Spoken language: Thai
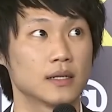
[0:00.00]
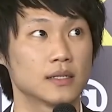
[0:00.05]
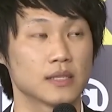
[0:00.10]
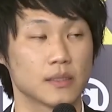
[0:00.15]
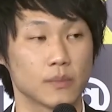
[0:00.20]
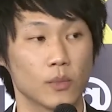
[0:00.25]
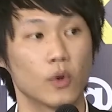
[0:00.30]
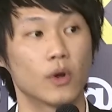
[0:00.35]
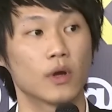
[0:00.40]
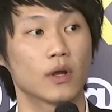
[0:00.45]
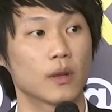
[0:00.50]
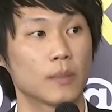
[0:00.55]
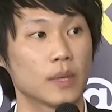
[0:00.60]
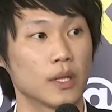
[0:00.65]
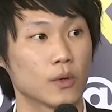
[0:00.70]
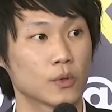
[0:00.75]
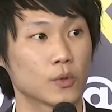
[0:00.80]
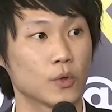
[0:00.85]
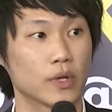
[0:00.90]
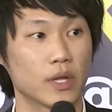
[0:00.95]
สีม่วงก็ไป
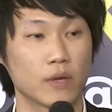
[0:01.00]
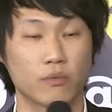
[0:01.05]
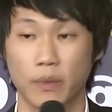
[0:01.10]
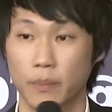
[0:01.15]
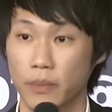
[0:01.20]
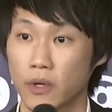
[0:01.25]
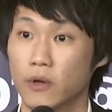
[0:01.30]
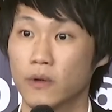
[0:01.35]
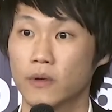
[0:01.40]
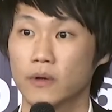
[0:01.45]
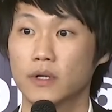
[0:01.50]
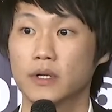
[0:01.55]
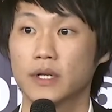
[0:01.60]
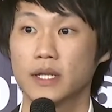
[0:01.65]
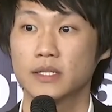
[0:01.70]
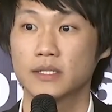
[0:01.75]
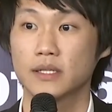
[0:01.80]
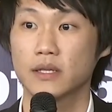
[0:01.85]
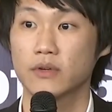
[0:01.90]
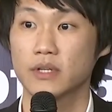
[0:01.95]
ลงทุนใน Ripple ใน
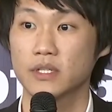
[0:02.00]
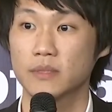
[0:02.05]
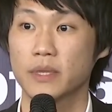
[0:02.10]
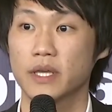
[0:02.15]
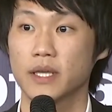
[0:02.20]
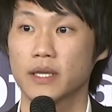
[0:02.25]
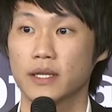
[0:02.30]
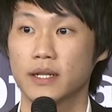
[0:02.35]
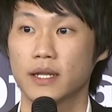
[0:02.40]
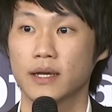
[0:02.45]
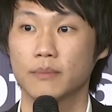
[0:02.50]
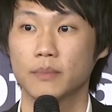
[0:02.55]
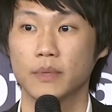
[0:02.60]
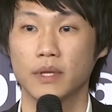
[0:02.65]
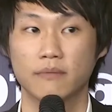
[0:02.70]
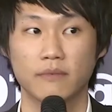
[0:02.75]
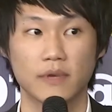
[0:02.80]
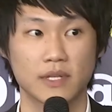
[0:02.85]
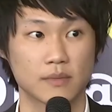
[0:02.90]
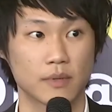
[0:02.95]
Series B นะครับ
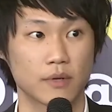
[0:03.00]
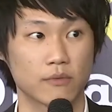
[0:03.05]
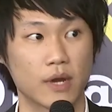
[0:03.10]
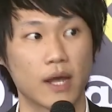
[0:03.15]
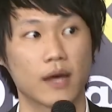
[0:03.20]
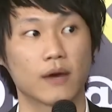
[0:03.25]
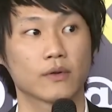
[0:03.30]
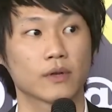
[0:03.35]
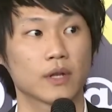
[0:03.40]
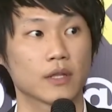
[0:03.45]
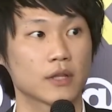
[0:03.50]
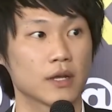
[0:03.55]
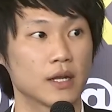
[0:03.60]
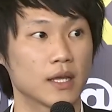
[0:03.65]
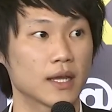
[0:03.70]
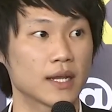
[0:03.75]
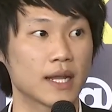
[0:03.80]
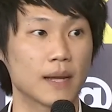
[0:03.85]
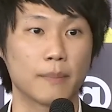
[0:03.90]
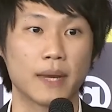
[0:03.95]
investment round แล้วตอนนี้
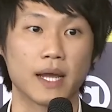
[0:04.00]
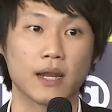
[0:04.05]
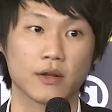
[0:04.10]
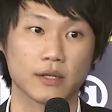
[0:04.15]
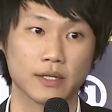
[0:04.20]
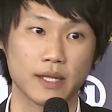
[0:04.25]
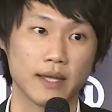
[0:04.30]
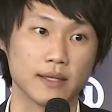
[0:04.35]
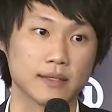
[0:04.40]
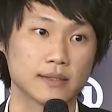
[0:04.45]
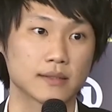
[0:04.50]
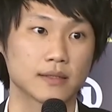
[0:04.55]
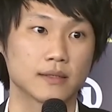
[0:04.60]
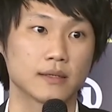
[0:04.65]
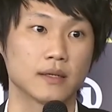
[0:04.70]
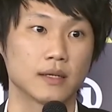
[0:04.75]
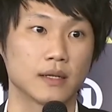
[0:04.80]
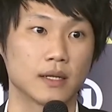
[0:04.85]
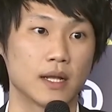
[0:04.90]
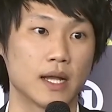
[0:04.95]
ก็ทำ pilot test
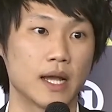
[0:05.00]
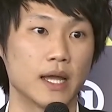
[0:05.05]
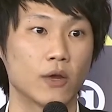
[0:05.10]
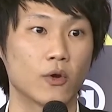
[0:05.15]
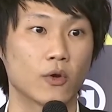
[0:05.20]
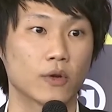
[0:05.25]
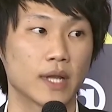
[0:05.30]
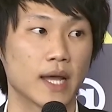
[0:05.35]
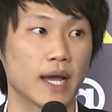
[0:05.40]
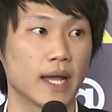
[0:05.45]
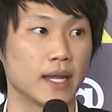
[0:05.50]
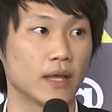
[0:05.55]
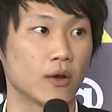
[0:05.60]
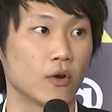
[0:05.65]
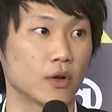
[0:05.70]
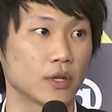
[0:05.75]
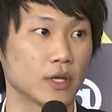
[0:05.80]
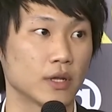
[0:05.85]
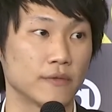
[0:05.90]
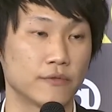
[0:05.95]
ให้คนไทยเนี่ยโอ
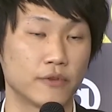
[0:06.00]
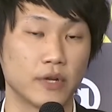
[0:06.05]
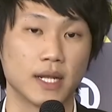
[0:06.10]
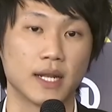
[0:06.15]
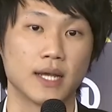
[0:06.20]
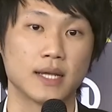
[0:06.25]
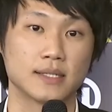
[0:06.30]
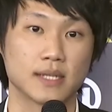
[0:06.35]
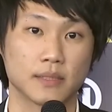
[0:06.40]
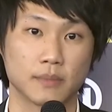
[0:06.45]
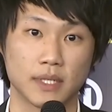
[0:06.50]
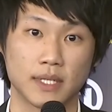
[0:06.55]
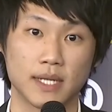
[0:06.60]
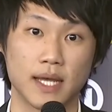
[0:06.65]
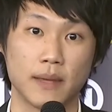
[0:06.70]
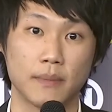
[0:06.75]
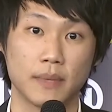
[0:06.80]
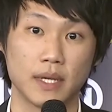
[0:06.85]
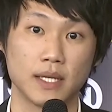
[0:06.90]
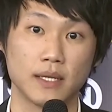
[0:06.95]
นเงินฟรีแล้วจากเมืองไท
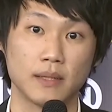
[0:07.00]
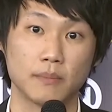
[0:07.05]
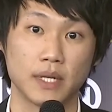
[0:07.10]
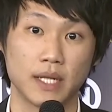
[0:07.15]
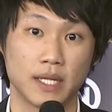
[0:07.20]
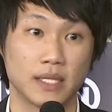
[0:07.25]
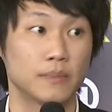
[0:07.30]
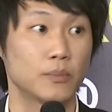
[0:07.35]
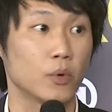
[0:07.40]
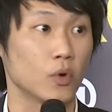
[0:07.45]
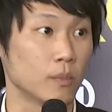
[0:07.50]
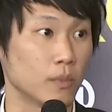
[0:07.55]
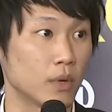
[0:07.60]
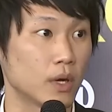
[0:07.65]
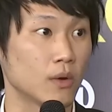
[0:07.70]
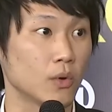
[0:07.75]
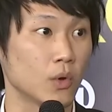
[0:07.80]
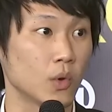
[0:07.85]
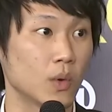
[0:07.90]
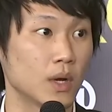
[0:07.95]
ยไปประเทศญี่ปุ่นเพราะ
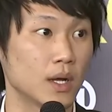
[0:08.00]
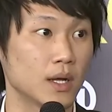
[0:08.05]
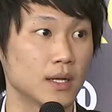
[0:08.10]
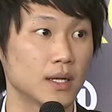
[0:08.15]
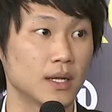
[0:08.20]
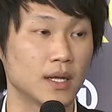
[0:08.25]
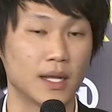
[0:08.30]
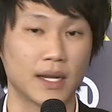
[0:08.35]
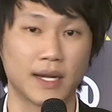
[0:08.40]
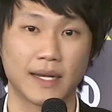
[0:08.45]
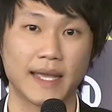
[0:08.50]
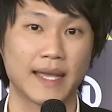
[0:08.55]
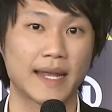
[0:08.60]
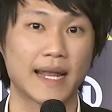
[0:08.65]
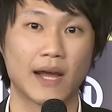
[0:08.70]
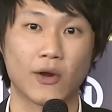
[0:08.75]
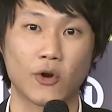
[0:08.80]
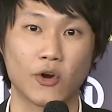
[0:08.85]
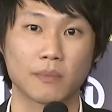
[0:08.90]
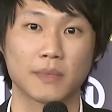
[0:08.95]
เขารู้ว่าในอ
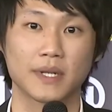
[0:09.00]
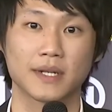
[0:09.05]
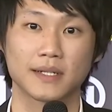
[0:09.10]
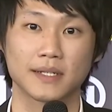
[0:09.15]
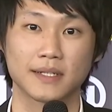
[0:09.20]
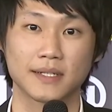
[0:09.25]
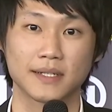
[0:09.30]
นาคตมัน